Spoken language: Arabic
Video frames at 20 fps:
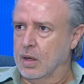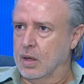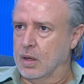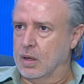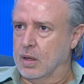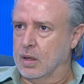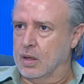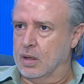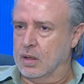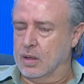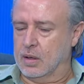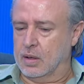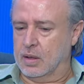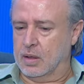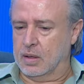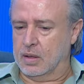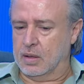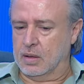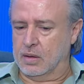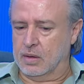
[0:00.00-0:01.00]

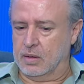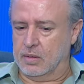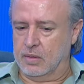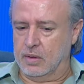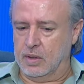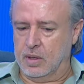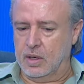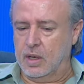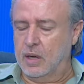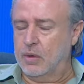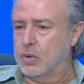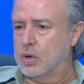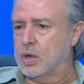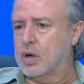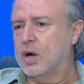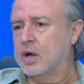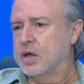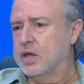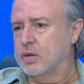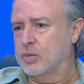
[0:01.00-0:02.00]
آه الى
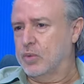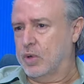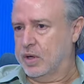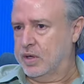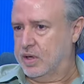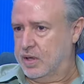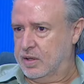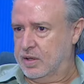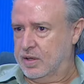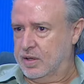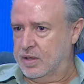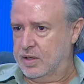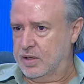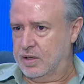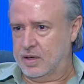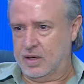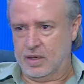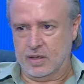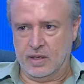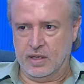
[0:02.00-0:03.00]
وقايه معينه
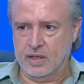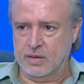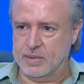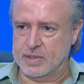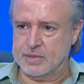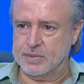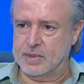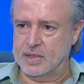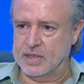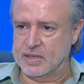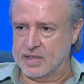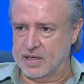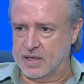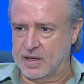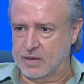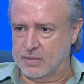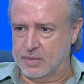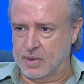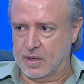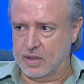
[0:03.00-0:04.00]
نعم. يعني احنا بس ما ننزل
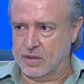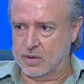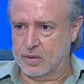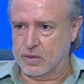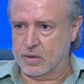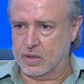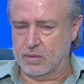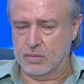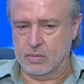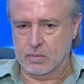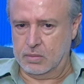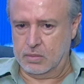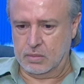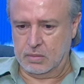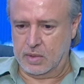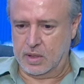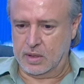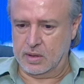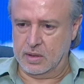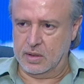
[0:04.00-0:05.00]
على البحر اوكي
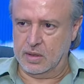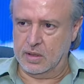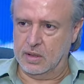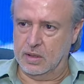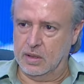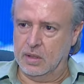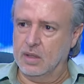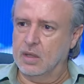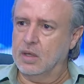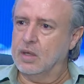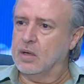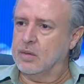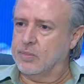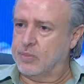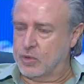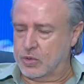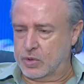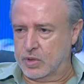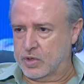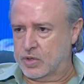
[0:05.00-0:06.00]
بروتكشن. يعني
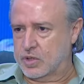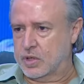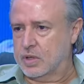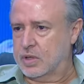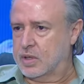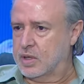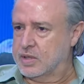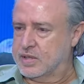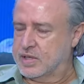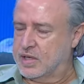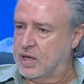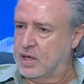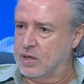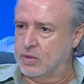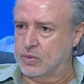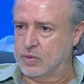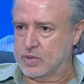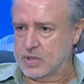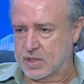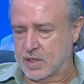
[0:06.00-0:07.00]
بروتكشن كل ساعه
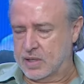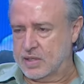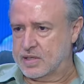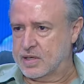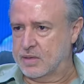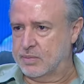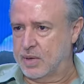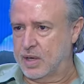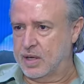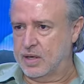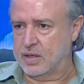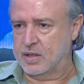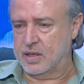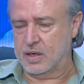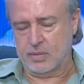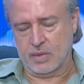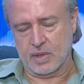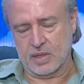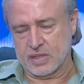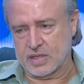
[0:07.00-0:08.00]
ونص خاصه
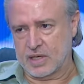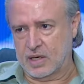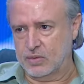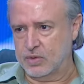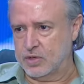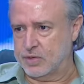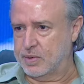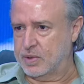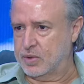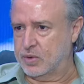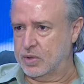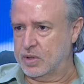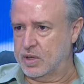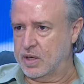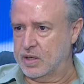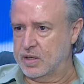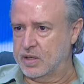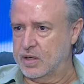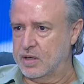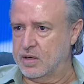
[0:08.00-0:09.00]
بهالايام كل ساعه ونص بده
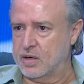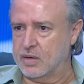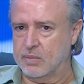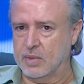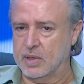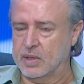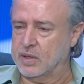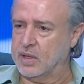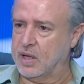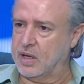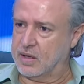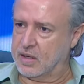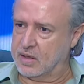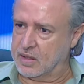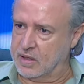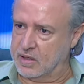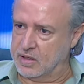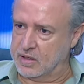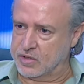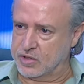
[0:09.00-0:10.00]
يتغير ما نعم.
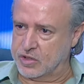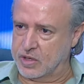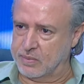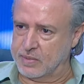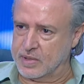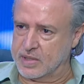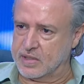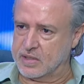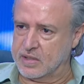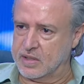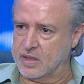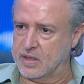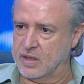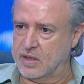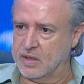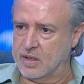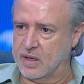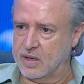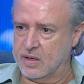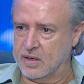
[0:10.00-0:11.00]
نتعرض للشمس
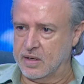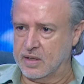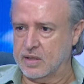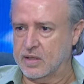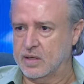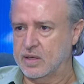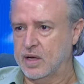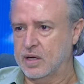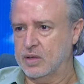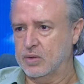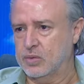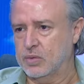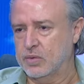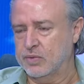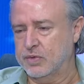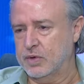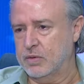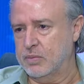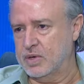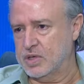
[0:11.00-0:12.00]
دايركتلي آه، على طول
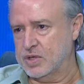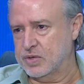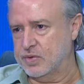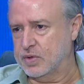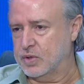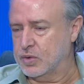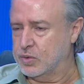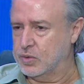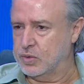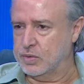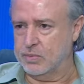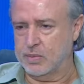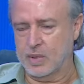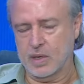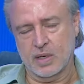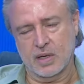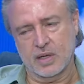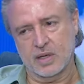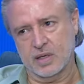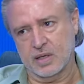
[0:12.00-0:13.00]
في منشفه تكون
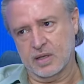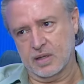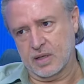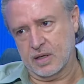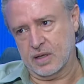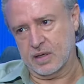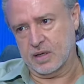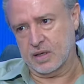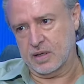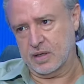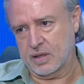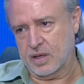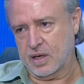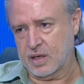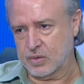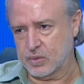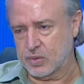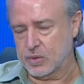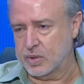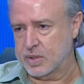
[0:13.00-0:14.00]
مبلله نضلنا
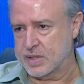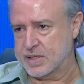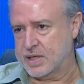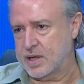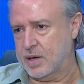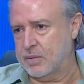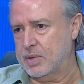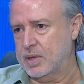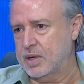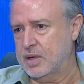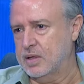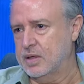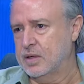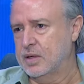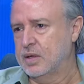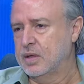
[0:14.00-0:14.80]
على طول نستعملها